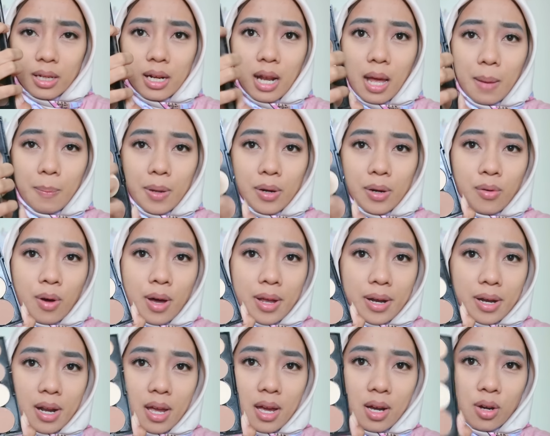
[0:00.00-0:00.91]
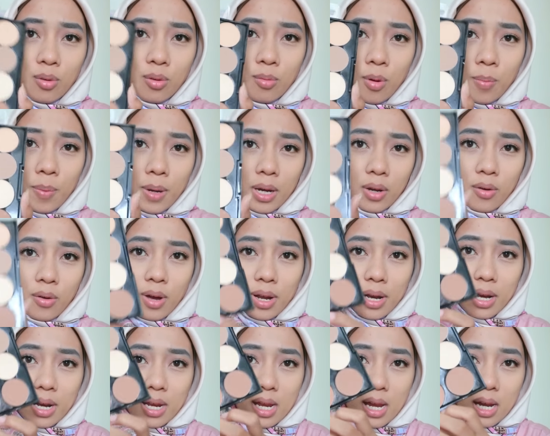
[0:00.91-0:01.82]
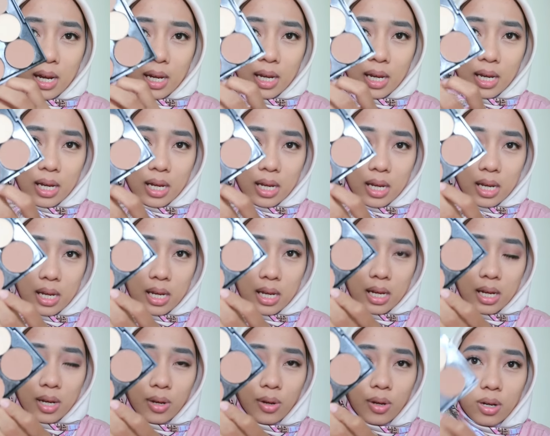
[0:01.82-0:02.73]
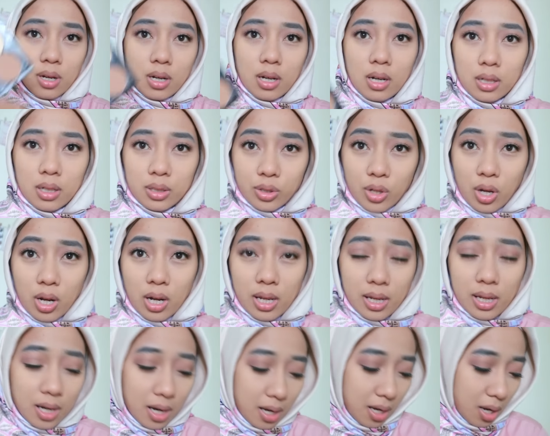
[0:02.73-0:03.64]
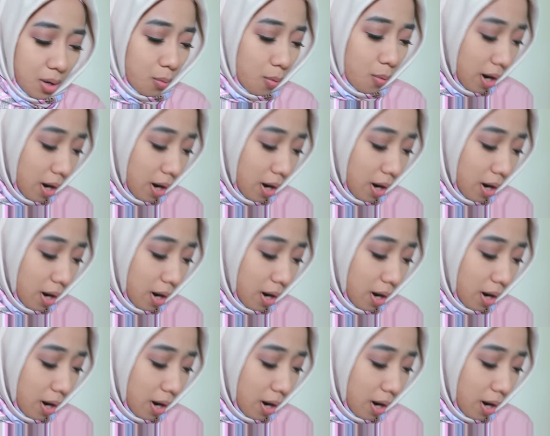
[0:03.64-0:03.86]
8 warna. Aku pakai warna yang ini. Ini uh, soalnya rada